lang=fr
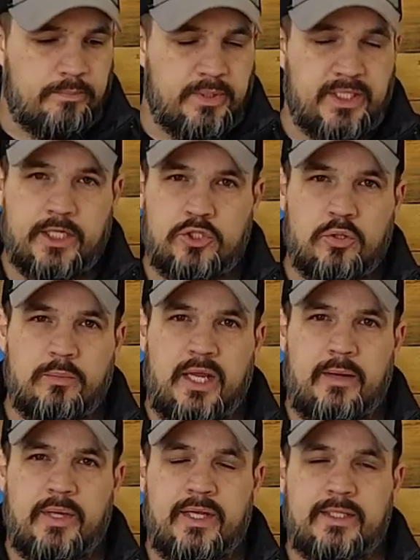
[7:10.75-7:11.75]
piquée sur le
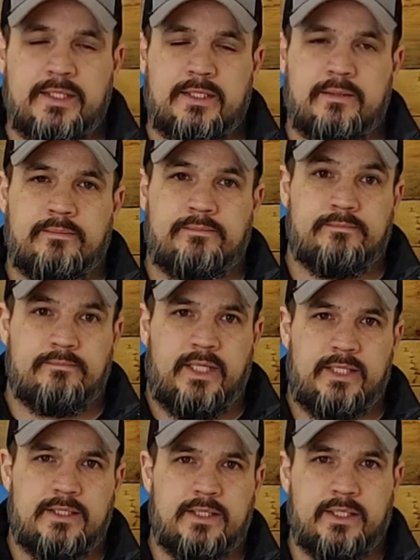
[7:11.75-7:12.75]
BMS,
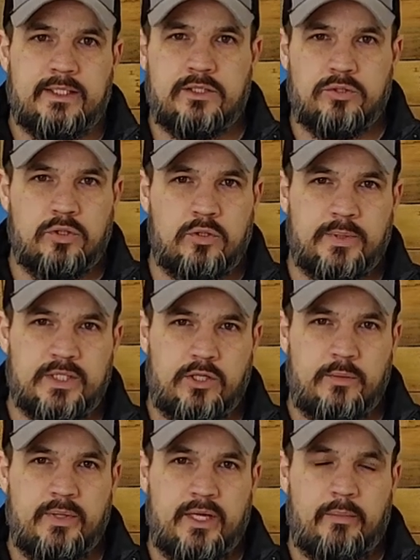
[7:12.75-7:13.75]
ben, c'est ridicule parce
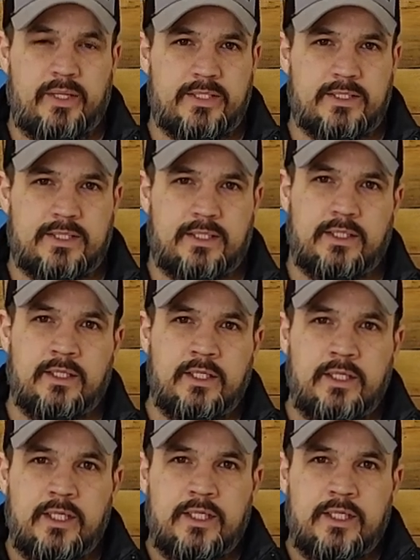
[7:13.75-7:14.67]
que le BMS, c'est